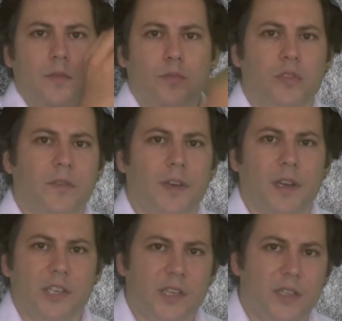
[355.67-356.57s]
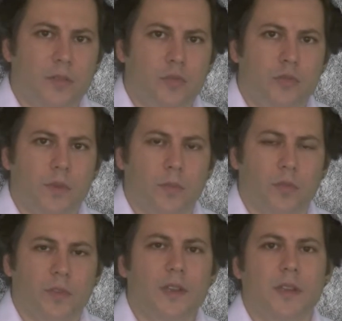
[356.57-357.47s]
bu sefer aşağıdan ölçüm
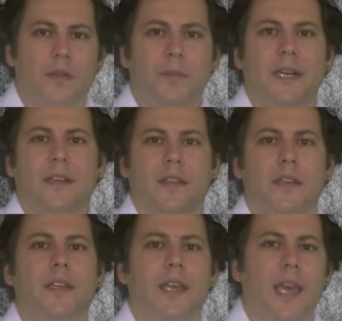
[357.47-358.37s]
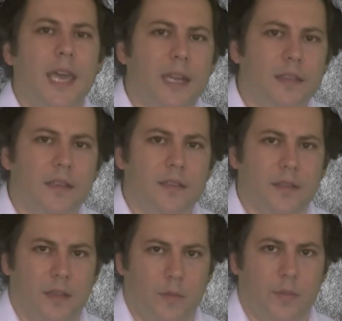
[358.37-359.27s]
yapıyorsak makaraları en alta
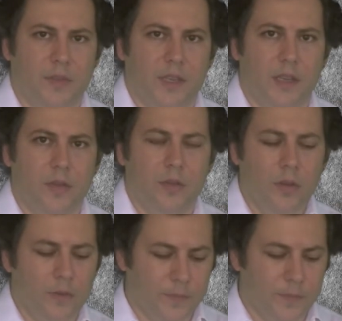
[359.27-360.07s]
hizalamamız gerekiyor.